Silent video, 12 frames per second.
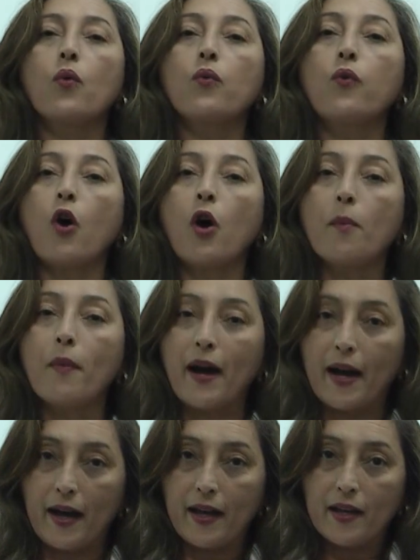
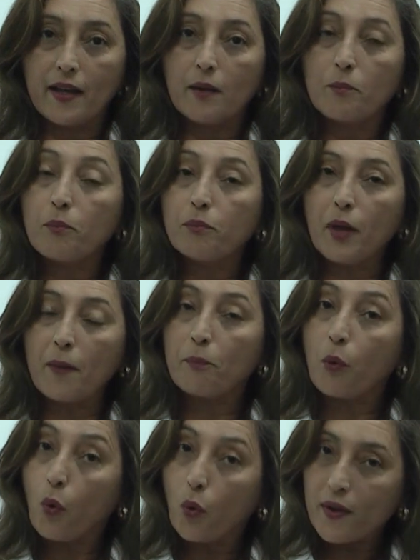formar
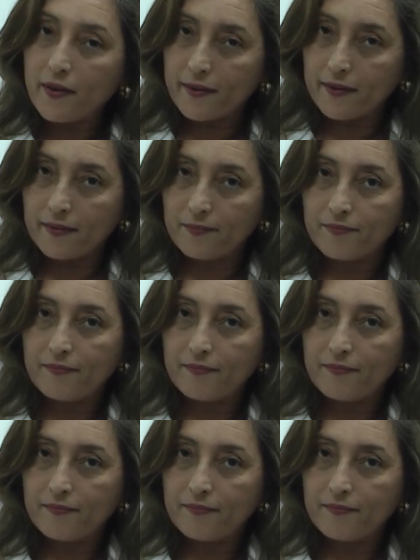depus,